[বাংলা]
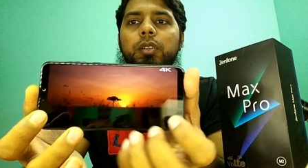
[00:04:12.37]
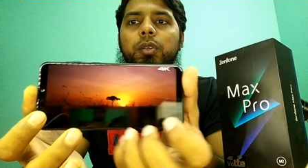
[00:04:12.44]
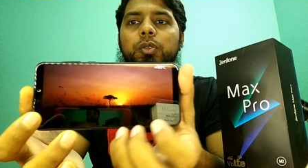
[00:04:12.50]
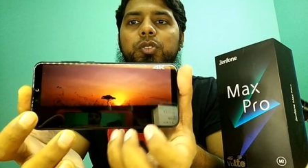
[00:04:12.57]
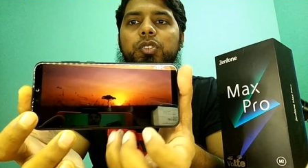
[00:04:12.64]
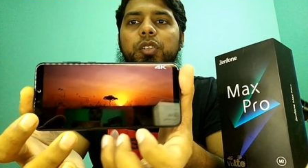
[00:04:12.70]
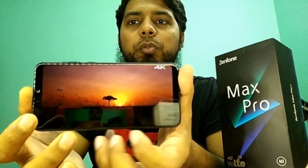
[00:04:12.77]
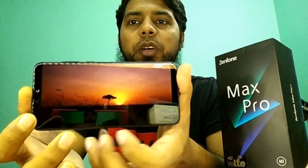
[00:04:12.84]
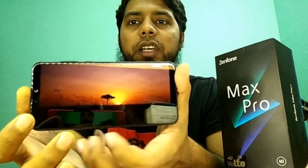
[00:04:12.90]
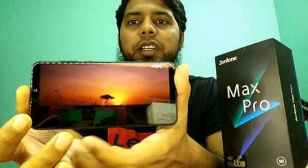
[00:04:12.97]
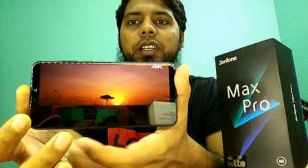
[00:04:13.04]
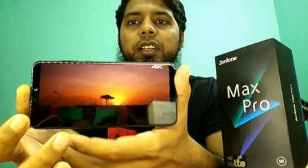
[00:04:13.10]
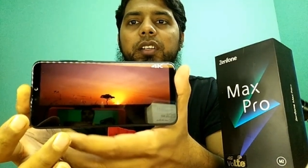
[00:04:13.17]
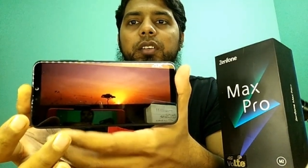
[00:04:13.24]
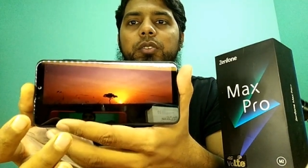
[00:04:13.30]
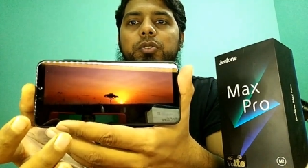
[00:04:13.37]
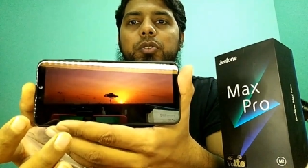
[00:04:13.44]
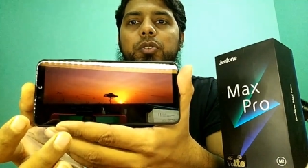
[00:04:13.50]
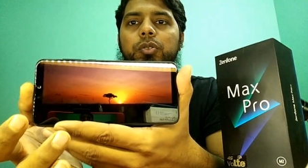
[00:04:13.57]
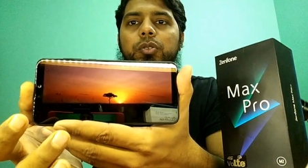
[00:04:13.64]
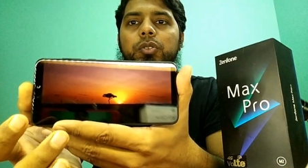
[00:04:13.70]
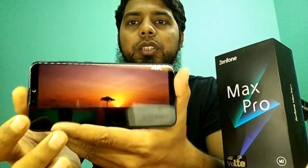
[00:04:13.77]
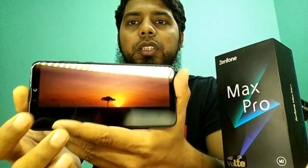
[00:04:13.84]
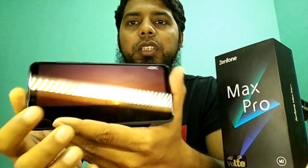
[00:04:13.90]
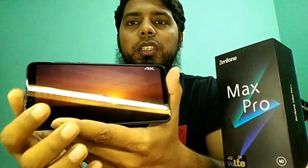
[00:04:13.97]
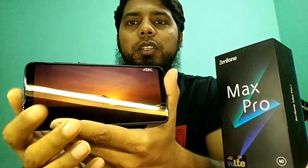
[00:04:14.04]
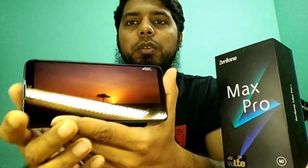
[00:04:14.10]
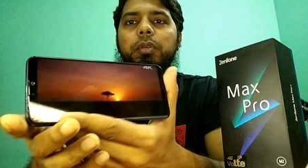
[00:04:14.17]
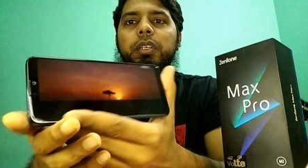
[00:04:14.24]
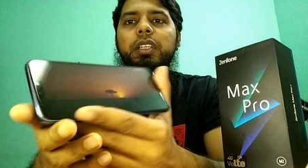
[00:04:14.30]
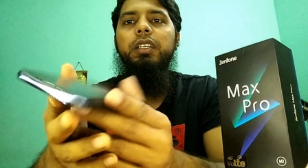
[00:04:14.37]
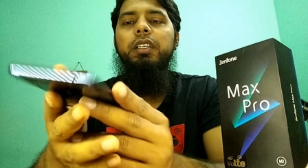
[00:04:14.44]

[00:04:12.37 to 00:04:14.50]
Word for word: নোচের বাইরের অংশটুকুতেই হবে